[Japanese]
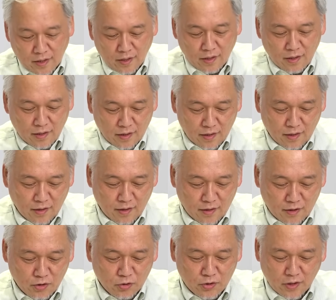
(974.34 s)

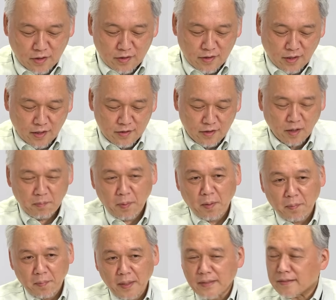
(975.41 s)
で、機能チェックに関してはま
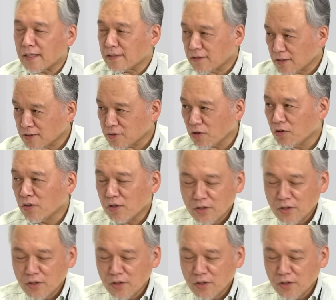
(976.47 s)
あ満点ですと